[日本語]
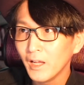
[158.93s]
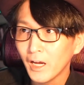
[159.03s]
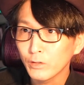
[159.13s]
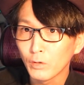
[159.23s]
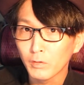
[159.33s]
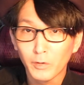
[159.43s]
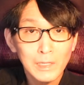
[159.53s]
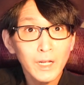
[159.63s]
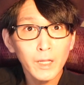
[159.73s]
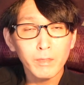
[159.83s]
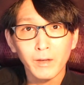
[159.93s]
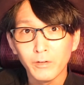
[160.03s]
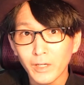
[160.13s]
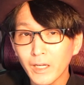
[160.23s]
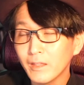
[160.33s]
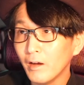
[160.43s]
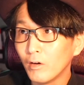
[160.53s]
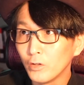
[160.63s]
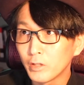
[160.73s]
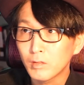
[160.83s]
あとその理解される英単
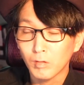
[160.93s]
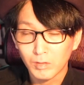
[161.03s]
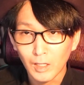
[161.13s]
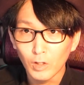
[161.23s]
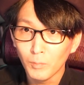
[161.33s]
語の質ってい